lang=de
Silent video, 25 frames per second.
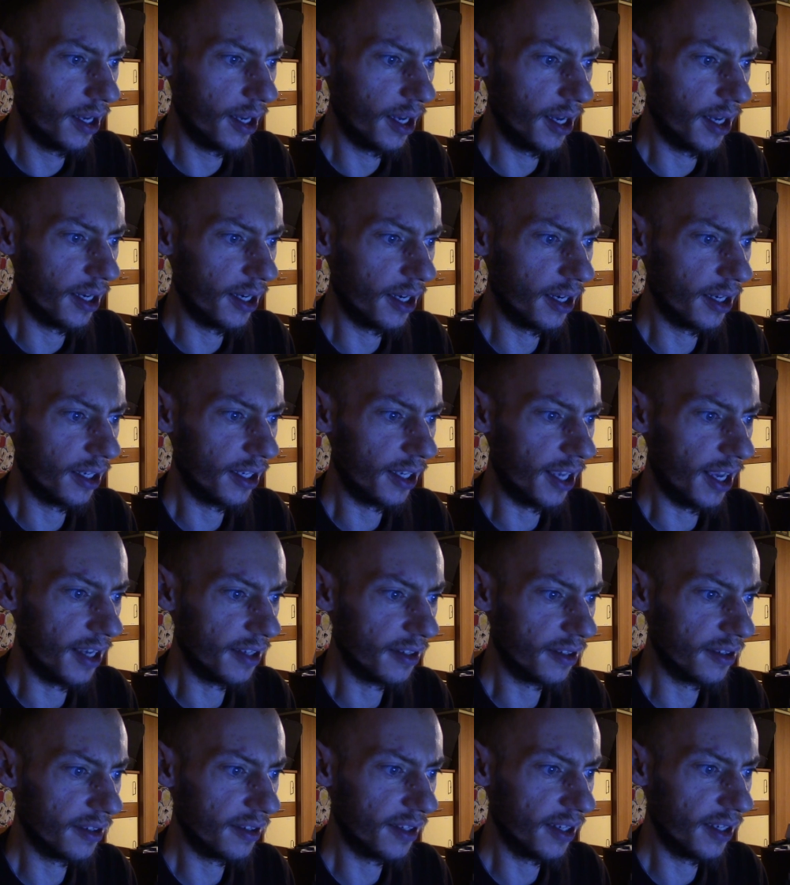an einen
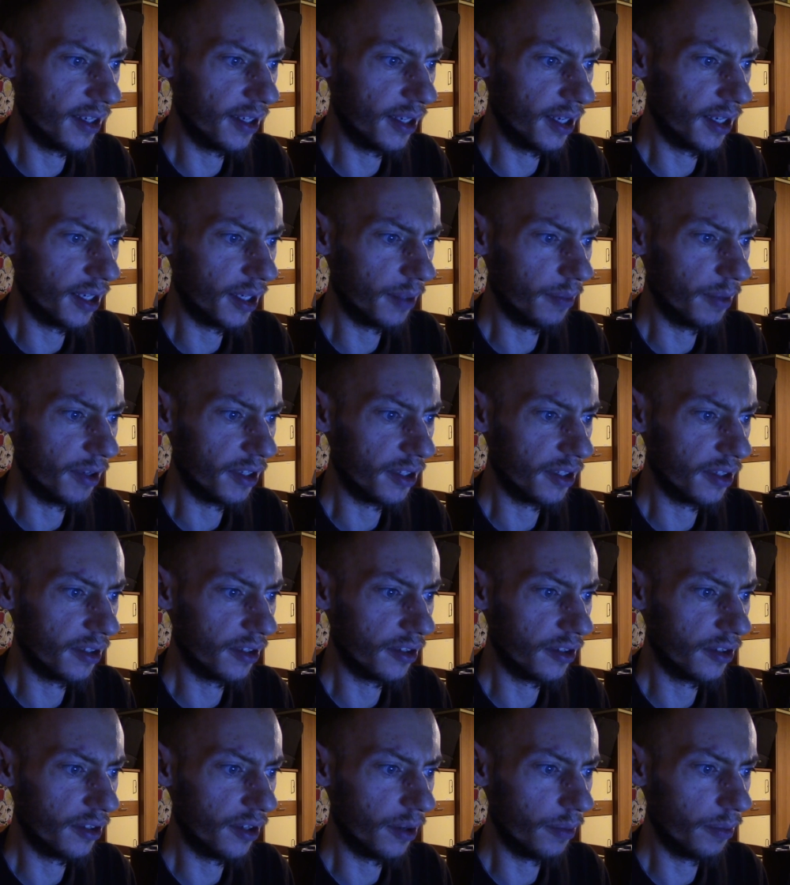Geist und Seele angepassten
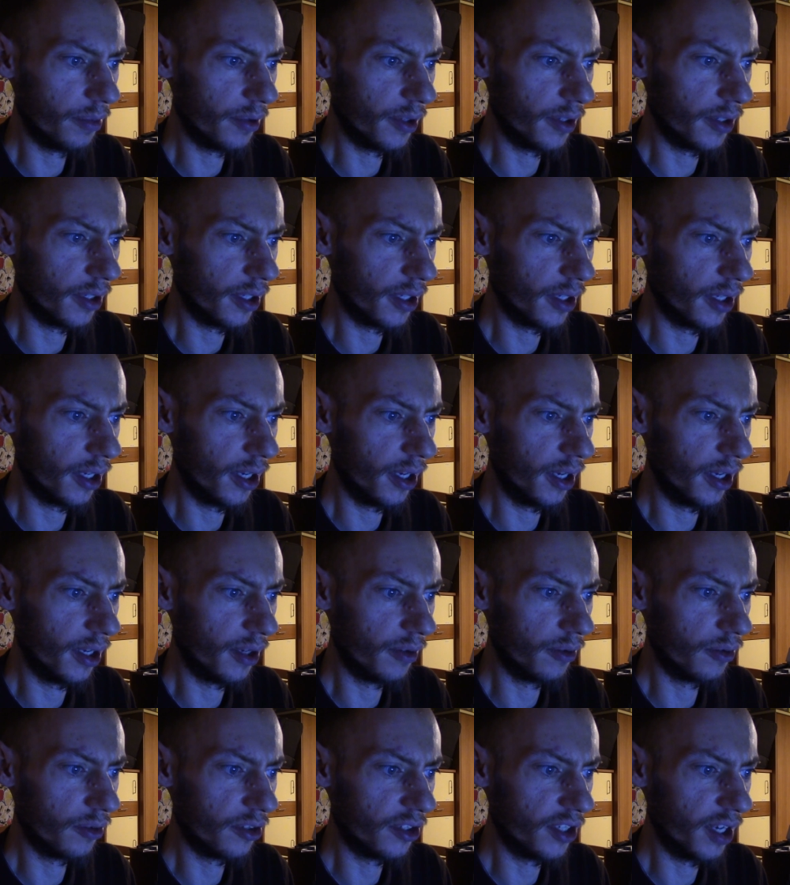äh,
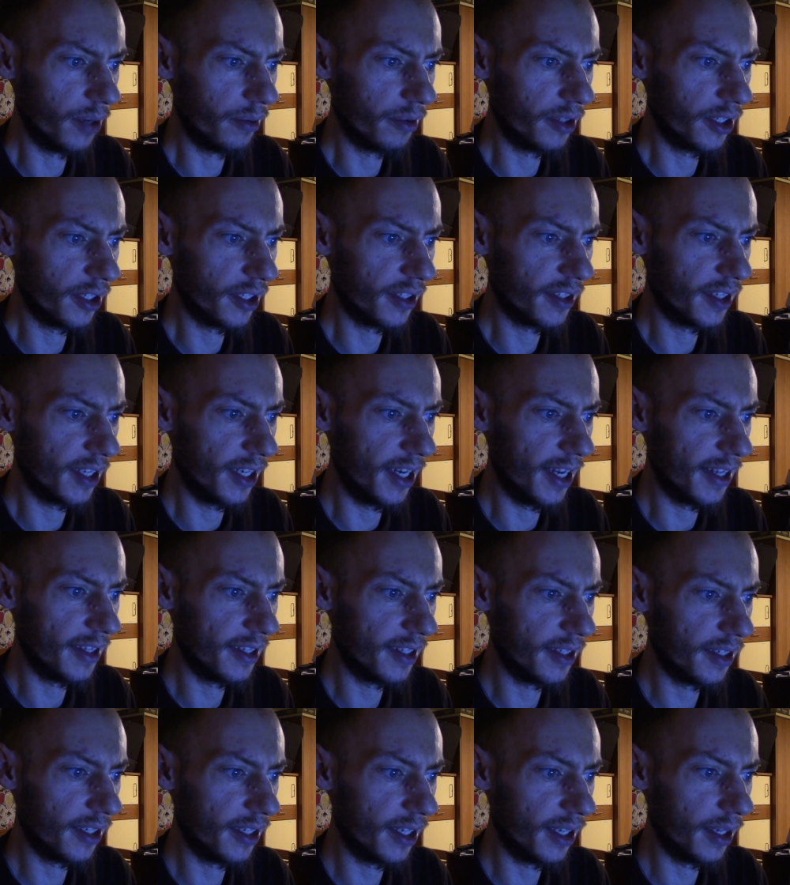unsterbliche
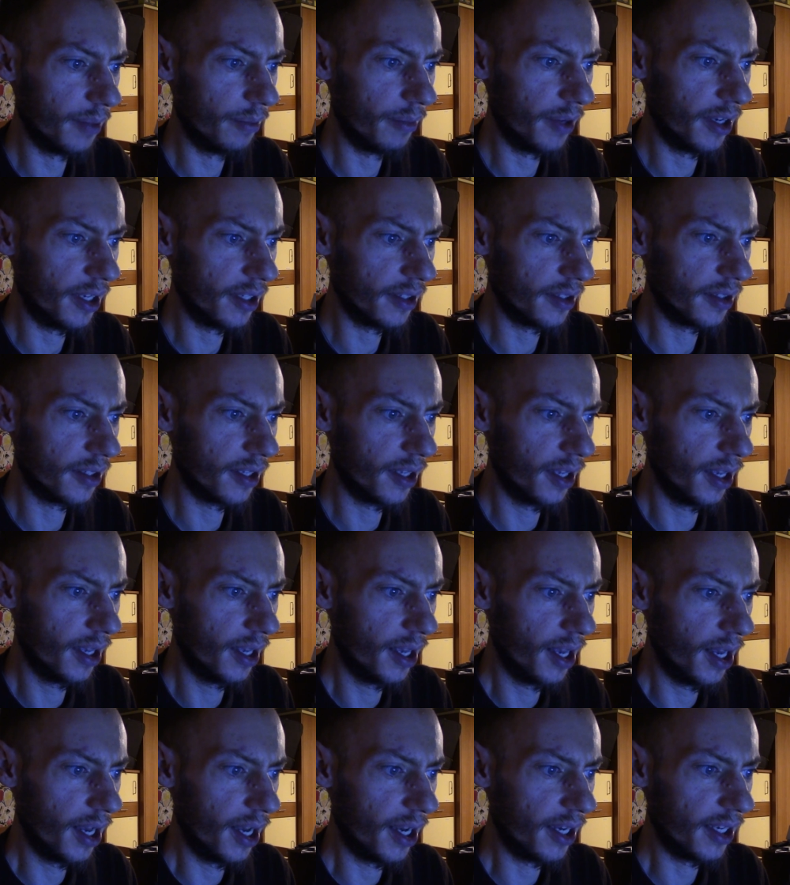Skelette gegeben hast,
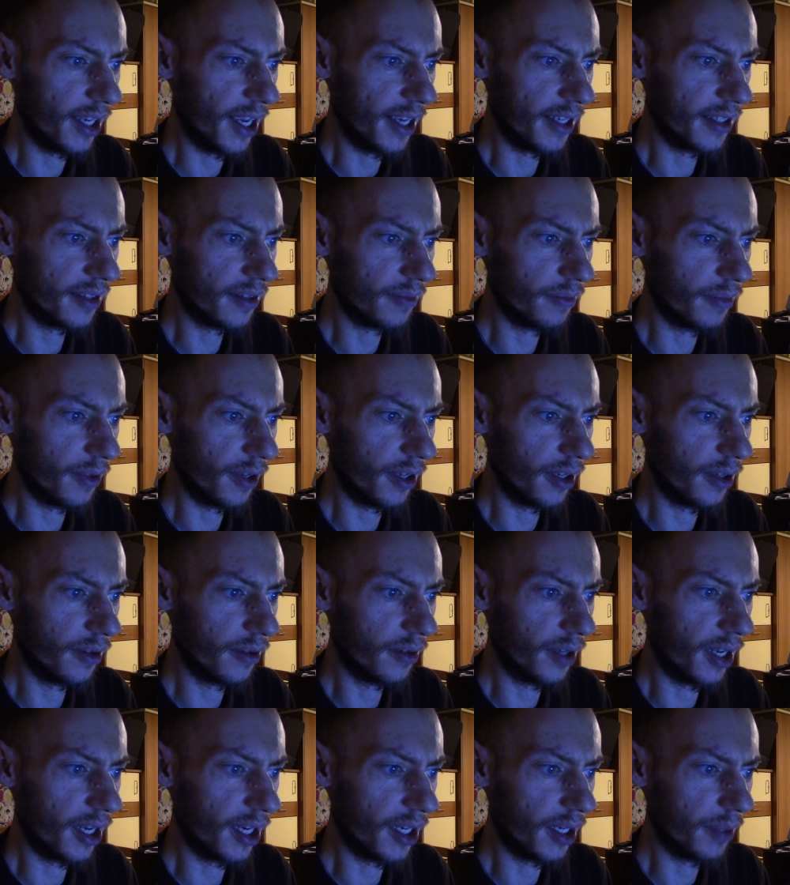an Geist und
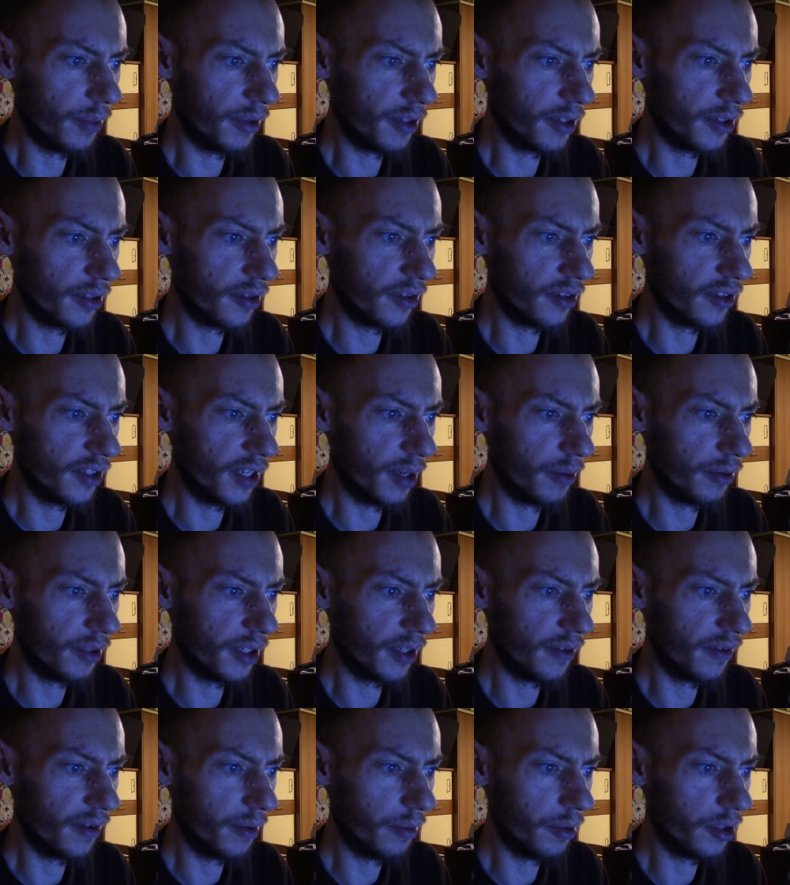angepasste
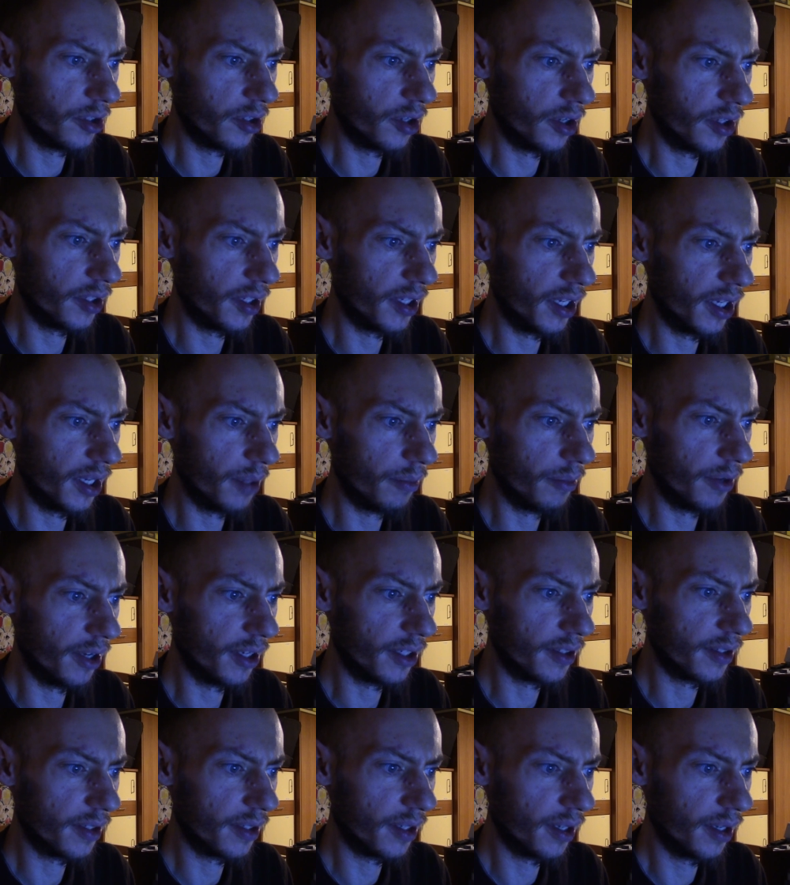unsterbliche Wirbelsäulen gegeben
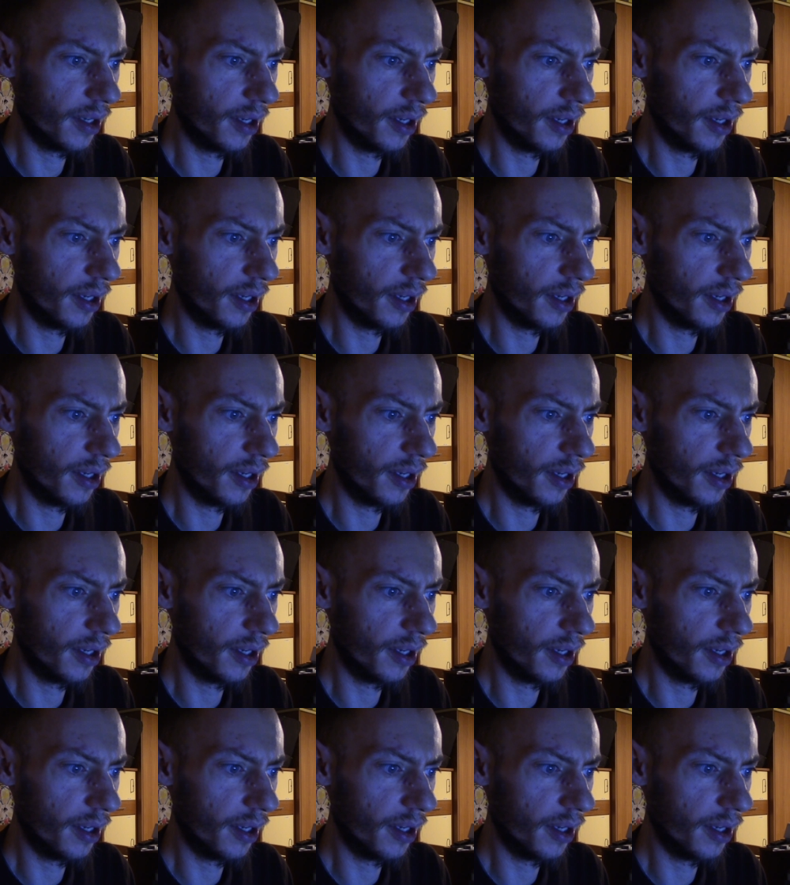hast,